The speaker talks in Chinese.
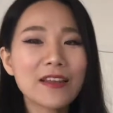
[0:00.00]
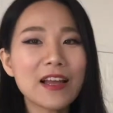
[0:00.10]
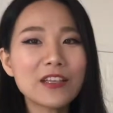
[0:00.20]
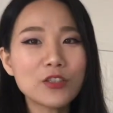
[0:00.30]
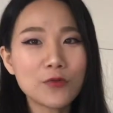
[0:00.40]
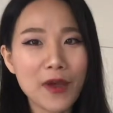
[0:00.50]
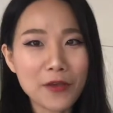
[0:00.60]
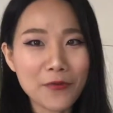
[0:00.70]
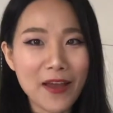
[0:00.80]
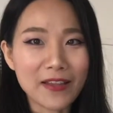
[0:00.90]
它是
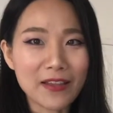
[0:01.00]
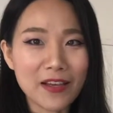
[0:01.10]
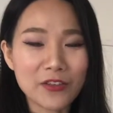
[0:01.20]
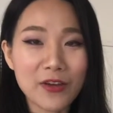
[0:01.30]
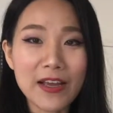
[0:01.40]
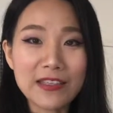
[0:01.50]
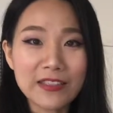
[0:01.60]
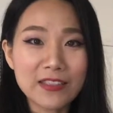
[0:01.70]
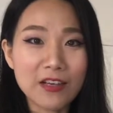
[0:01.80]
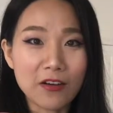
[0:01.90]
圆圆的，有黑
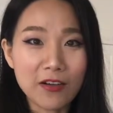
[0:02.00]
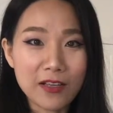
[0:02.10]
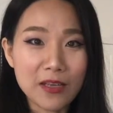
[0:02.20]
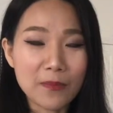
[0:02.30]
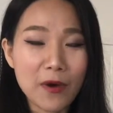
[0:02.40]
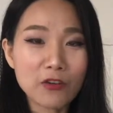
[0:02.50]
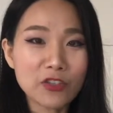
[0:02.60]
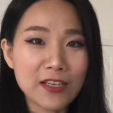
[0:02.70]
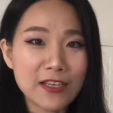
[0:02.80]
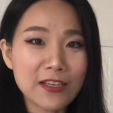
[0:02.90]
色巧克力包
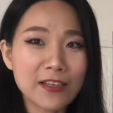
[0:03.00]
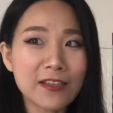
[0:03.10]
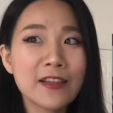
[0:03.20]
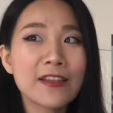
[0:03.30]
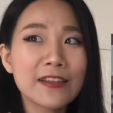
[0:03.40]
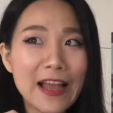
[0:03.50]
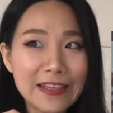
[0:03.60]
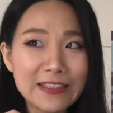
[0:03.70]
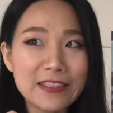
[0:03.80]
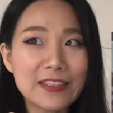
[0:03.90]
着一颗
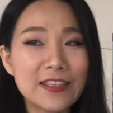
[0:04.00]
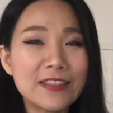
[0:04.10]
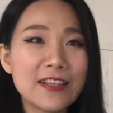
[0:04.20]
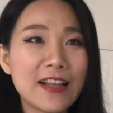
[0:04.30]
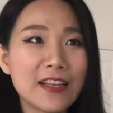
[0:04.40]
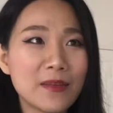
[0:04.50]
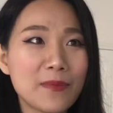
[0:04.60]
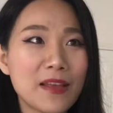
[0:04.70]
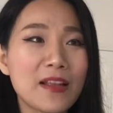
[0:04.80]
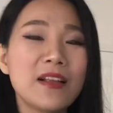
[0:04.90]
大杏仁在里
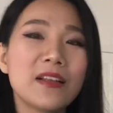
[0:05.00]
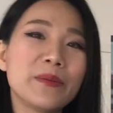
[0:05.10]
面，